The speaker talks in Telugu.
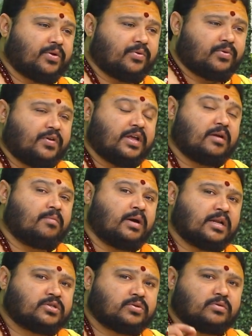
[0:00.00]
వీరు వీరి
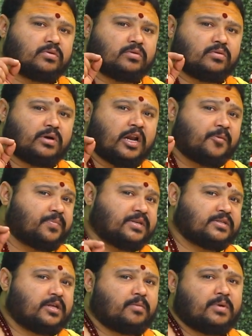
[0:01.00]
మనసుకు
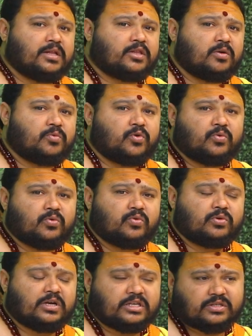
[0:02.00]
అనిపిస్తే మాత్రము
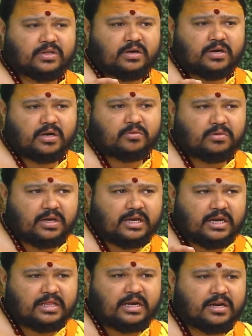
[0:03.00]
ఖచ్చితంగా కూడా
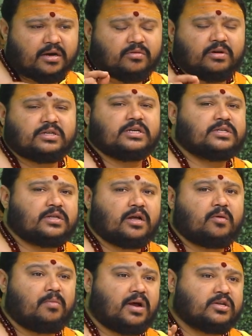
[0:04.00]
ఏదైనా కూడా
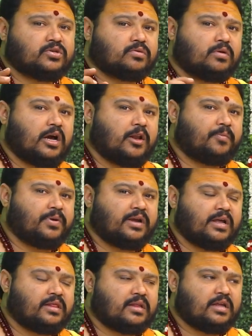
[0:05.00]
చేస్తారు మనసుకు
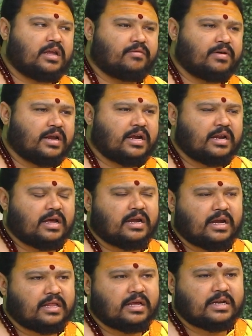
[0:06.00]
అనిపించింది ఎవరైనా
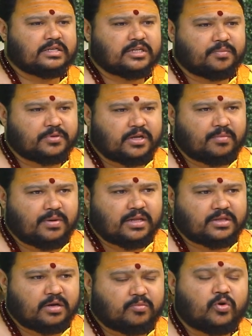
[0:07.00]
ఏదైనా చెబితే
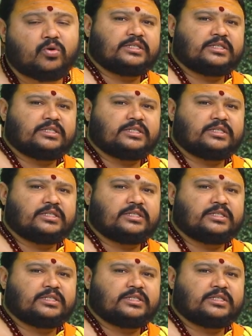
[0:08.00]
మాత్రము